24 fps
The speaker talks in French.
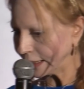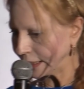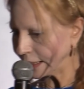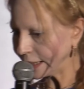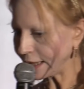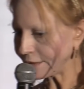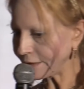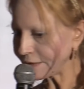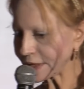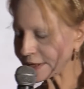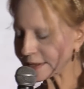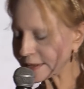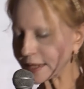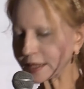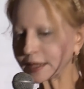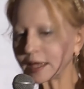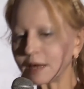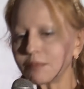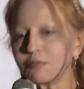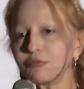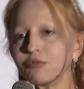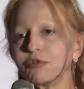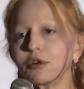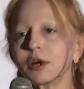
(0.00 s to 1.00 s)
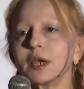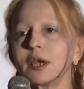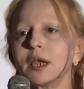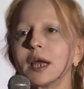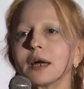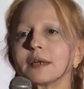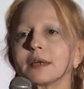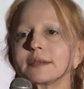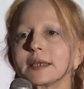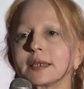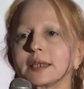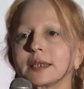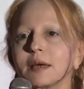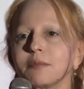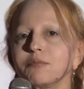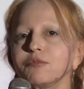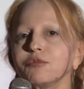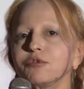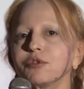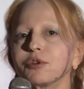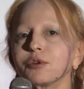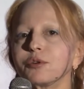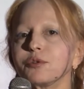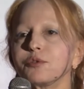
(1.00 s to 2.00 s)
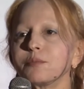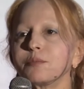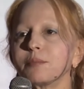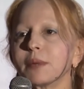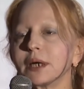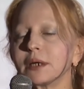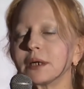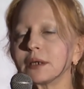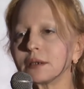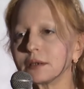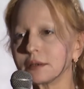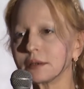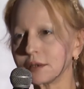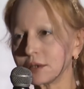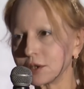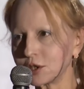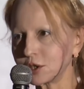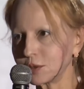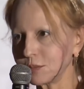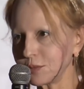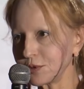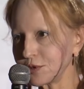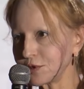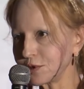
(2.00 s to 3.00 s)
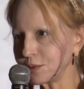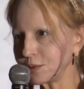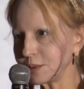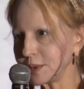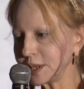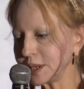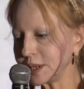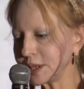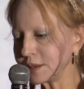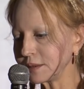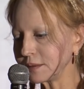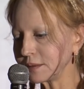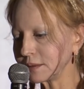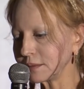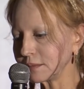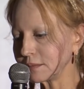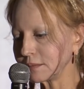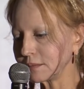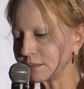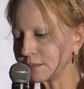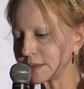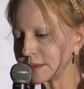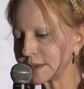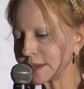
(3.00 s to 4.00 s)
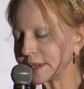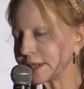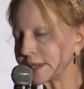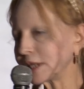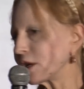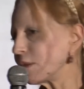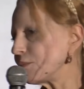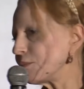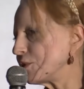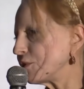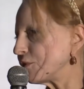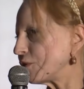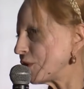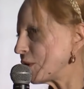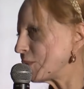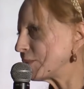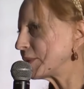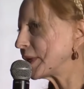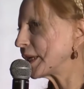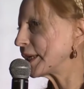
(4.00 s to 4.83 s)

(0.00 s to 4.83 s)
Et avec cet amour-là, cet amour humain, je me suis. C'était comme une forme